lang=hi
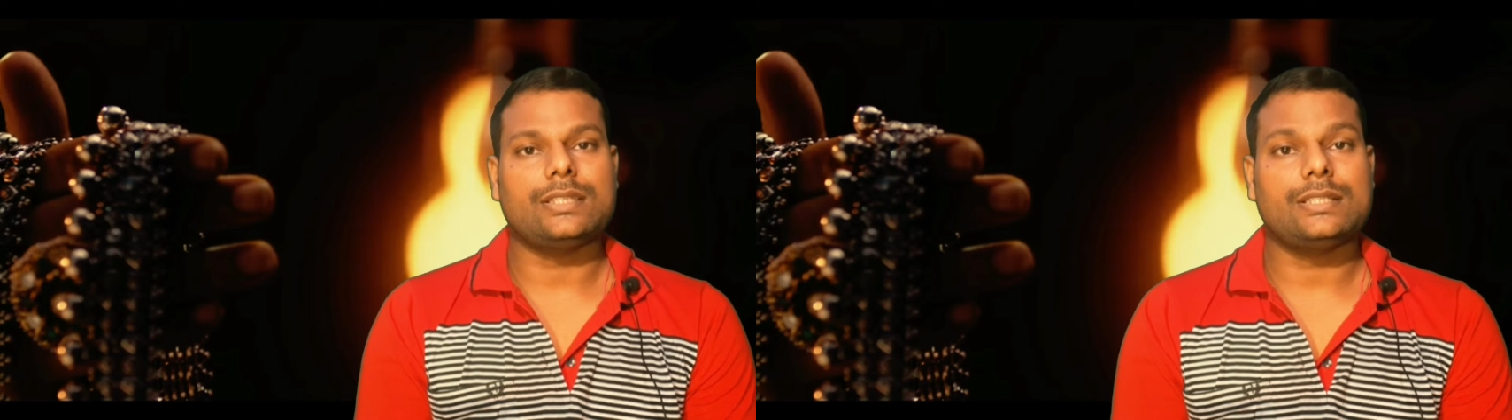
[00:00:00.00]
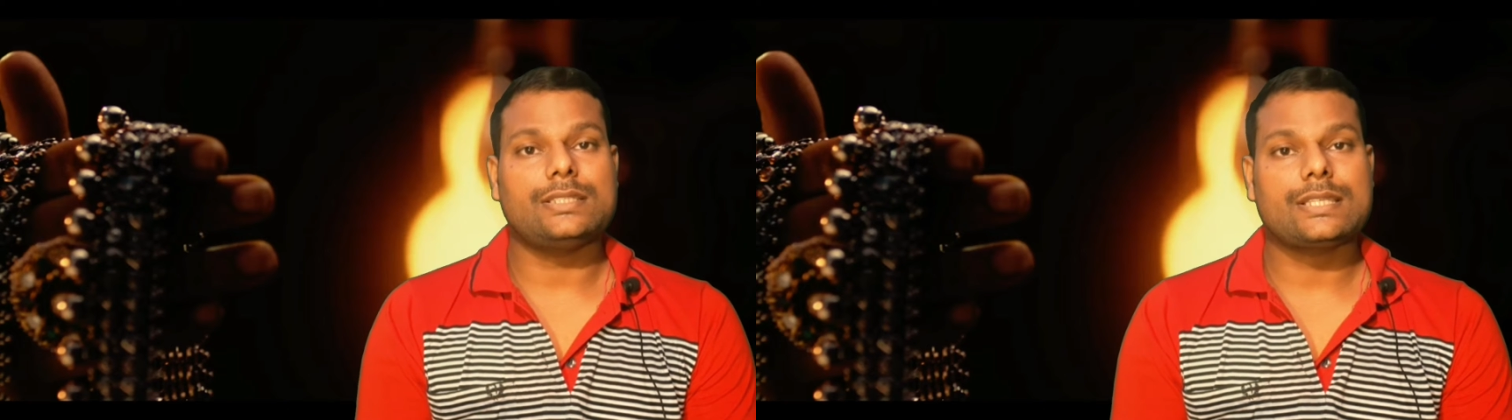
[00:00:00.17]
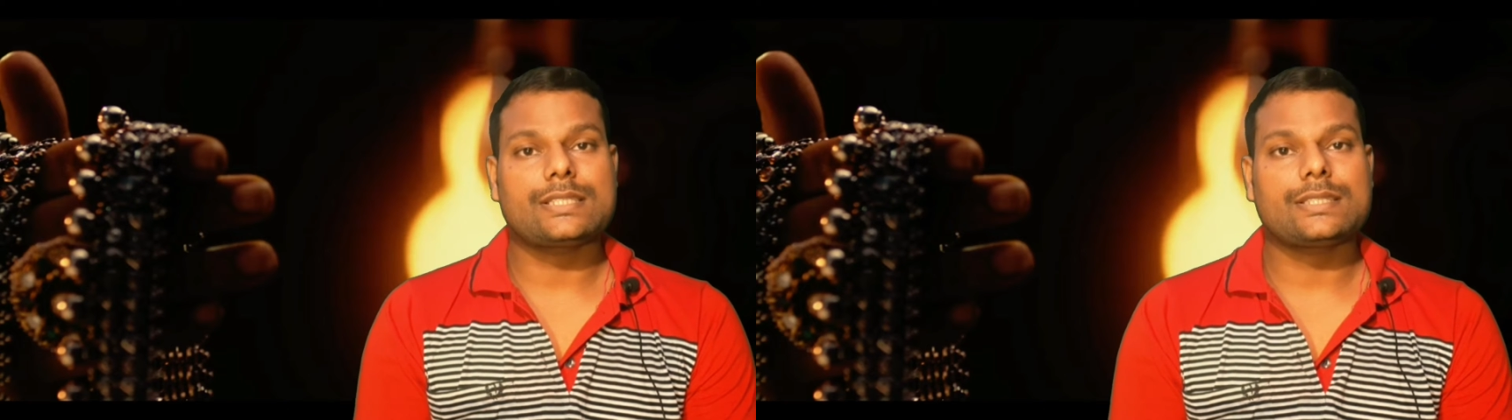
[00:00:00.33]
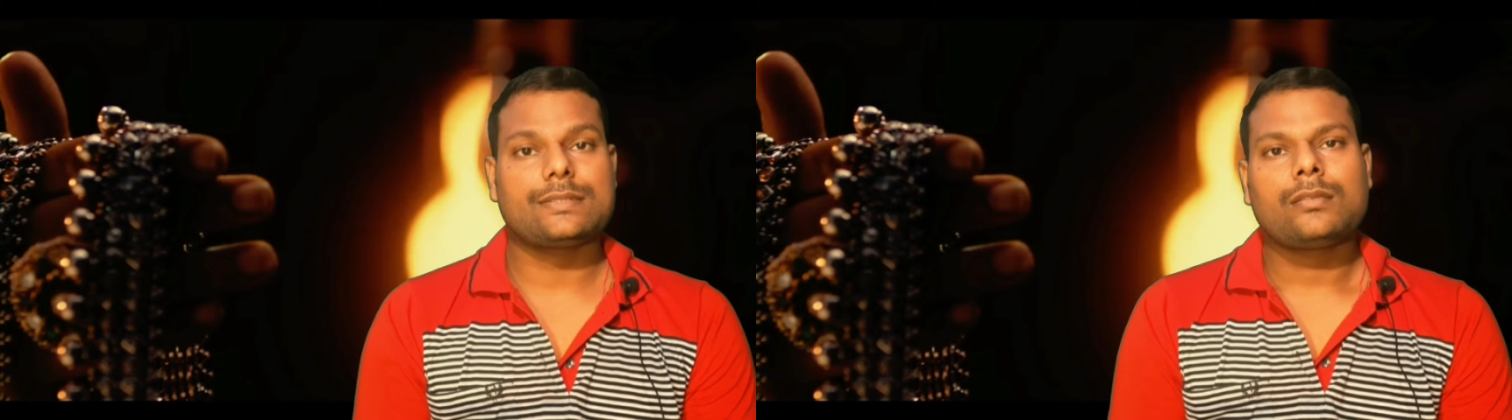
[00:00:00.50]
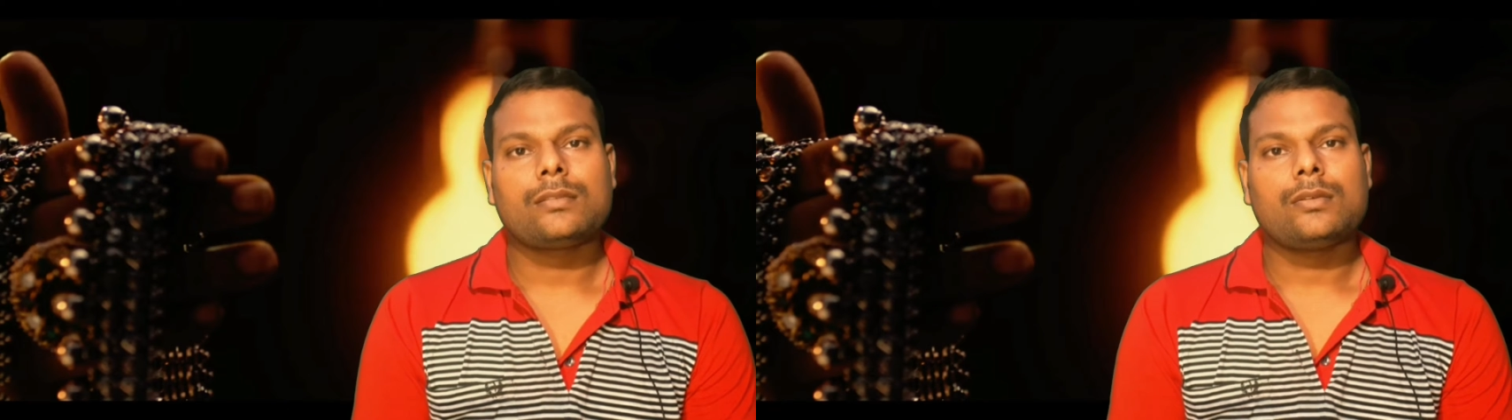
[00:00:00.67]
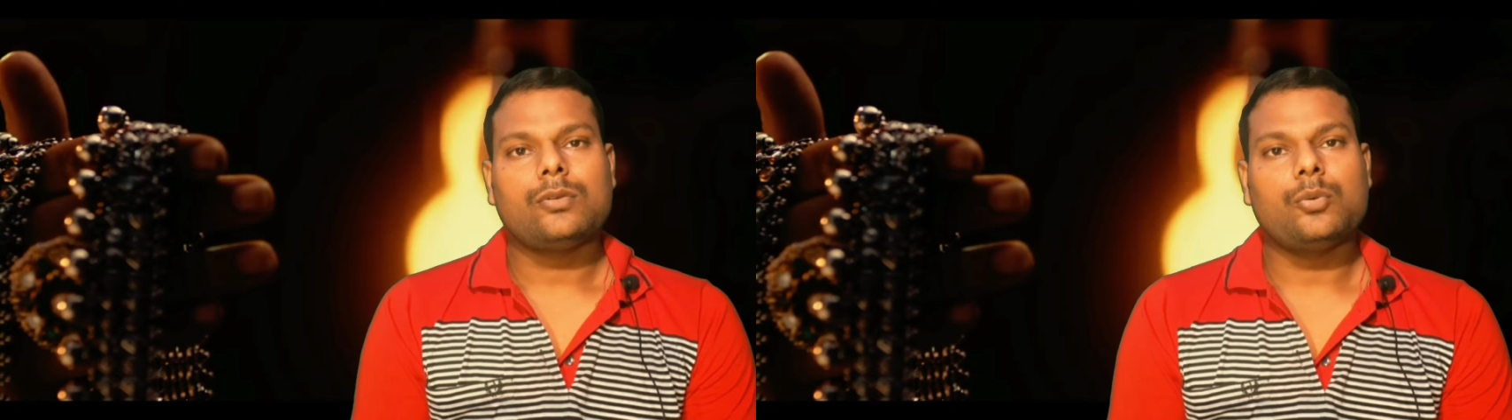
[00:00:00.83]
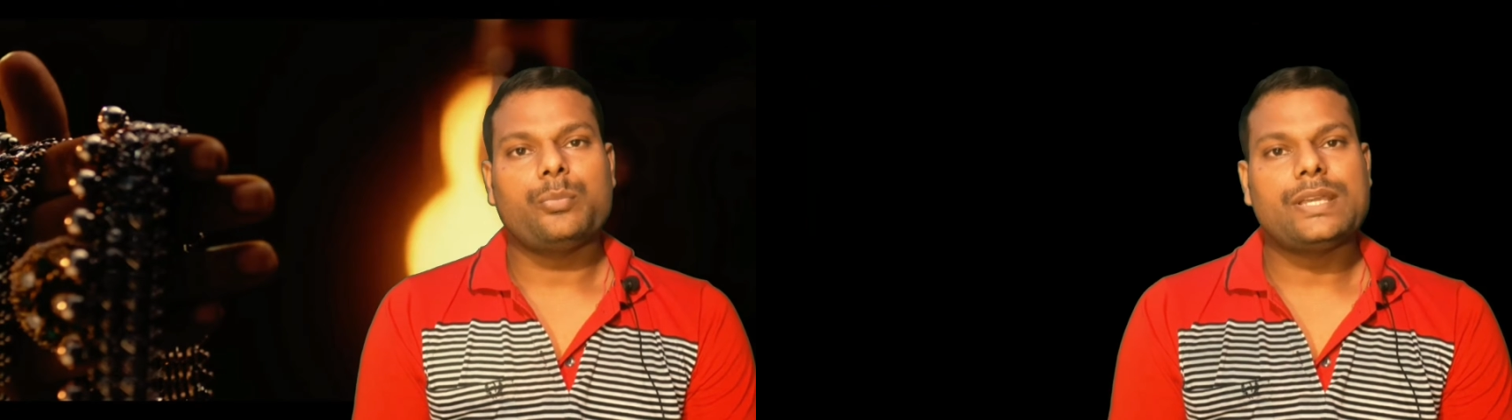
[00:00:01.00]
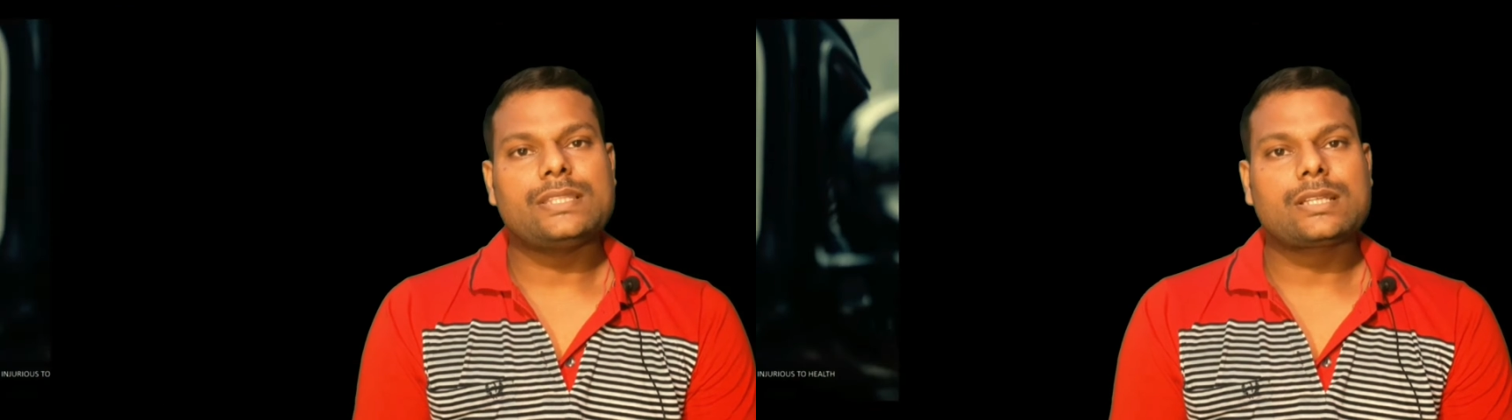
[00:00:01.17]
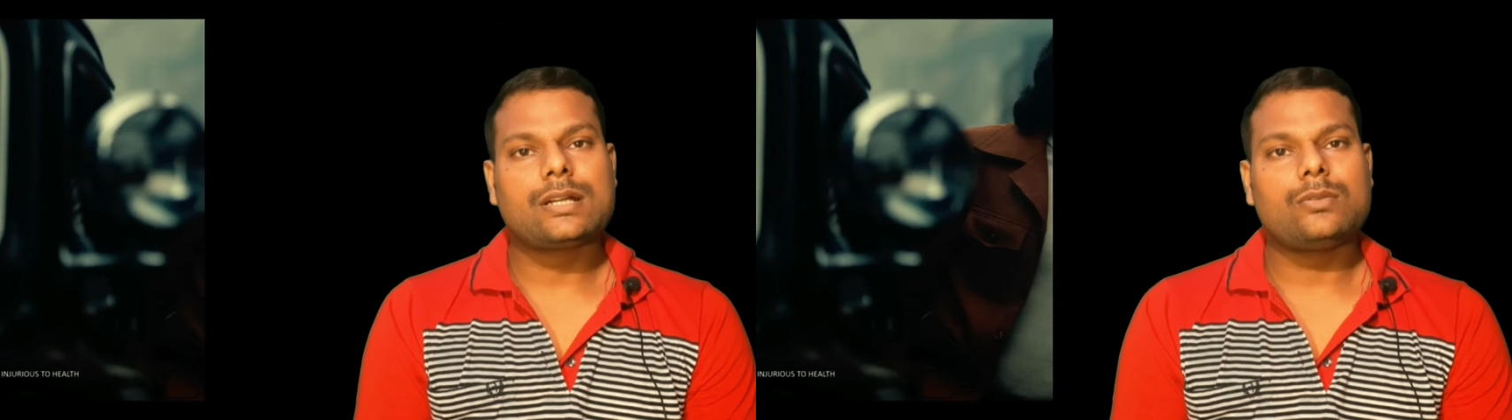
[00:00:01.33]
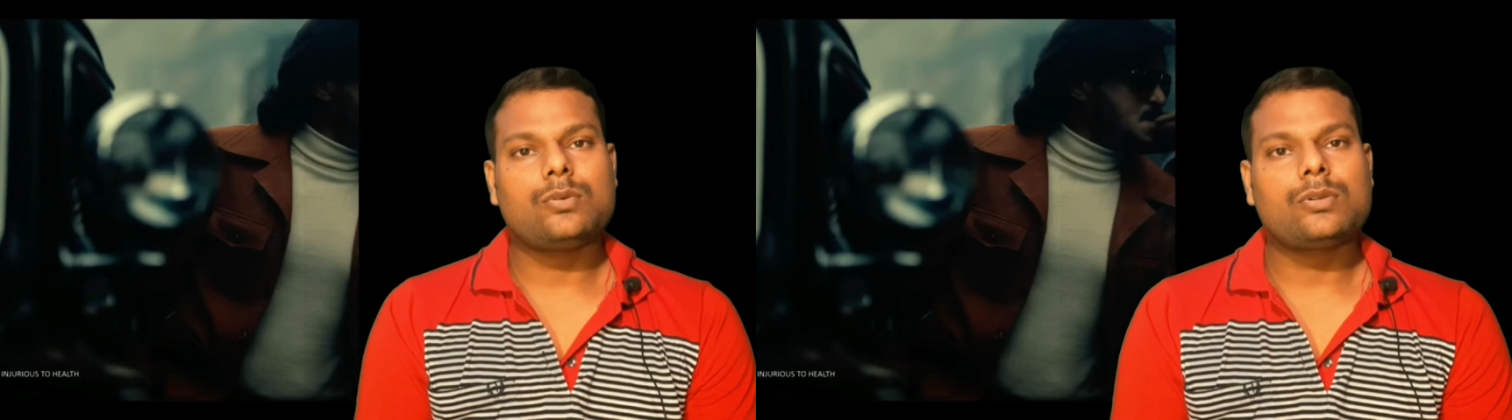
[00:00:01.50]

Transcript: हैं जैसे उपेंद्र का